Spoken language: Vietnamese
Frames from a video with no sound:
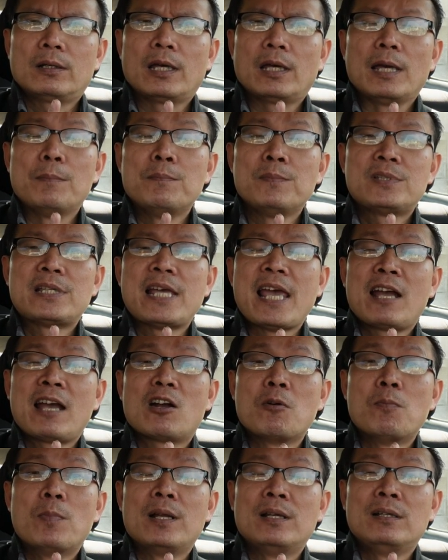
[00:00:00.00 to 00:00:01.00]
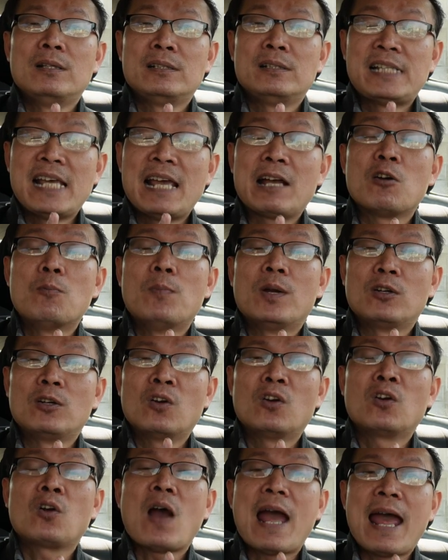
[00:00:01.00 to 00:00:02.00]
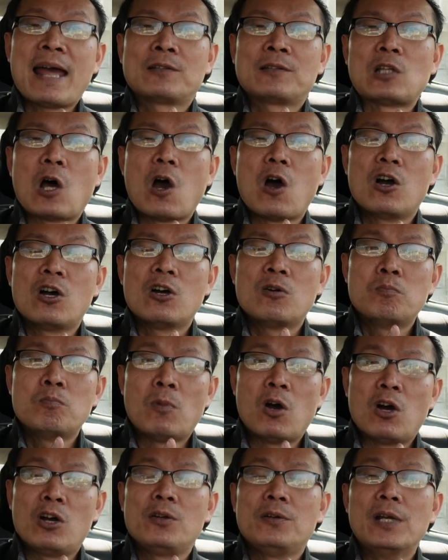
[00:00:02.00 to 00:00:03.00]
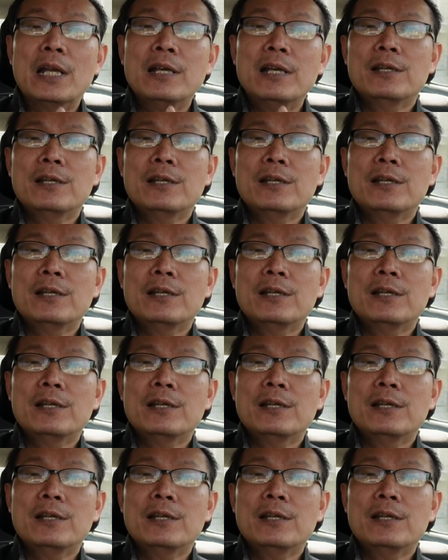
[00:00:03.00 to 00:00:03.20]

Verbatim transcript: kiểm xe của mình xe của mình nó có an toàn không mỗi